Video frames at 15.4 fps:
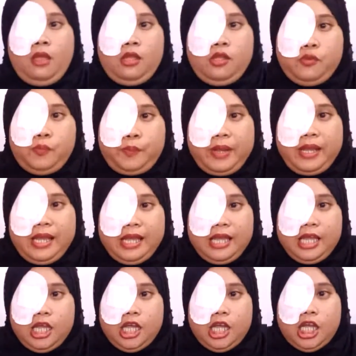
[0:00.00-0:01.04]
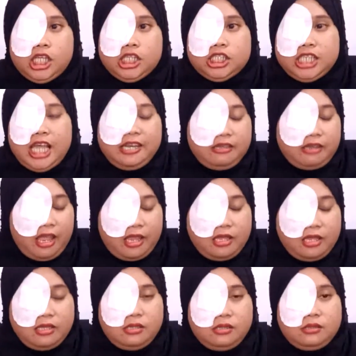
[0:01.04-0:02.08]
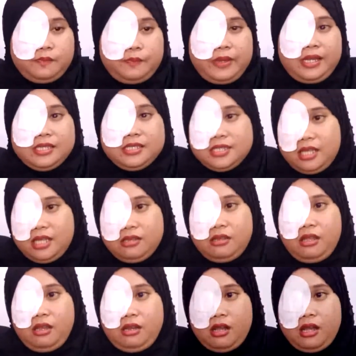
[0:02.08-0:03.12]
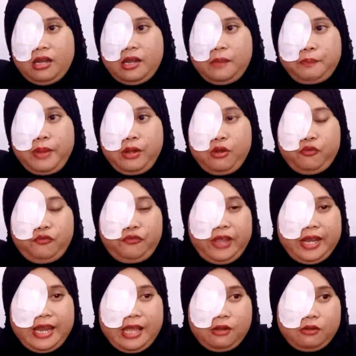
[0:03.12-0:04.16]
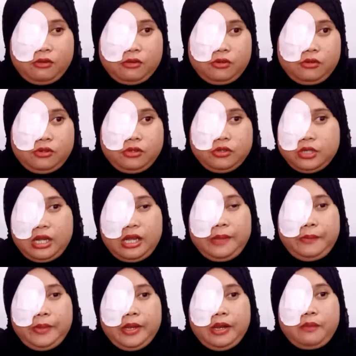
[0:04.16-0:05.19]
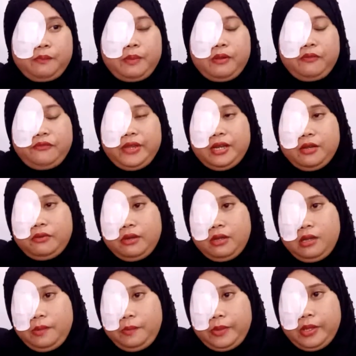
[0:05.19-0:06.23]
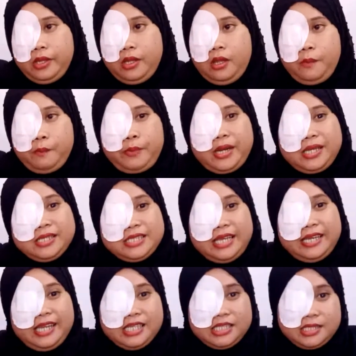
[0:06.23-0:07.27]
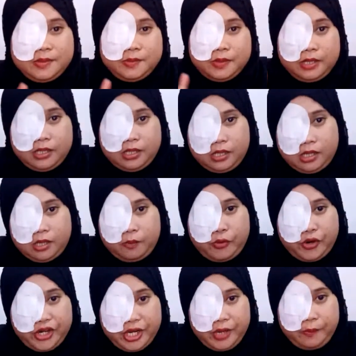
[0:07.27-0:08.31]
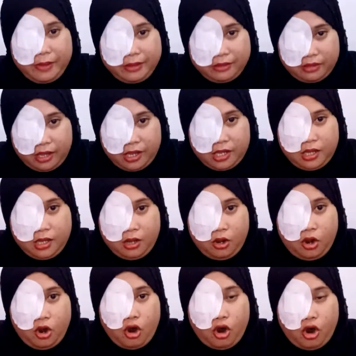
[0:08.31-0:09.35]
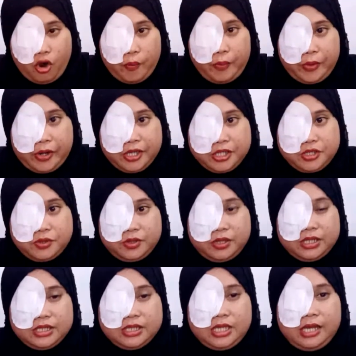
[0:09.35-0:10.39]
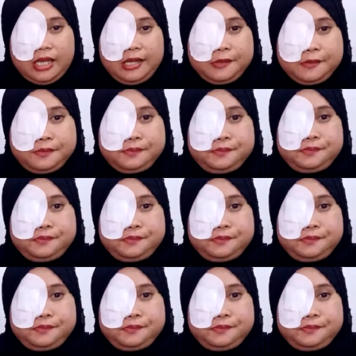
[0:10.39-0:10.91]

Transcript: yung pagka Sunday, pagka Sunday na, nagpa-confine ako ng gabi. Nagpa-confine ako ng gabi para sa next uh, morning, Monday, operation na siya.